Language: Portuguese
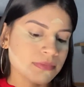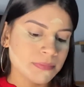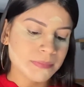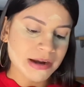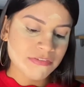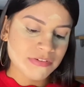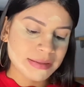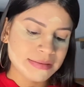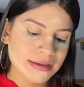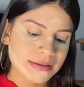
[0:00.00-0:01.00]
para
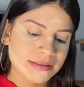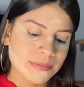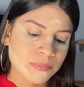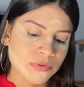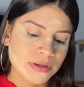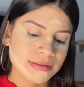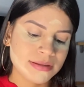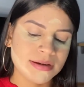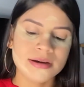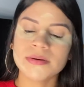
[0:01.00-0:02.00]
fazer depois
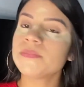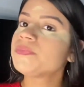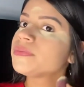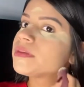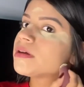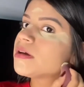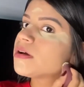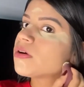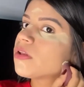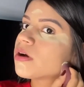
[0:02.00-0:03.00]
a
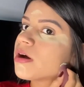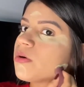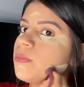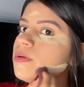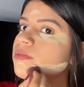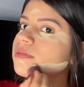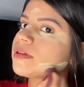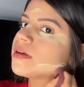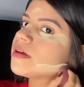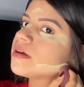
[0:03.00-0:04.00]
colocar o bronzer.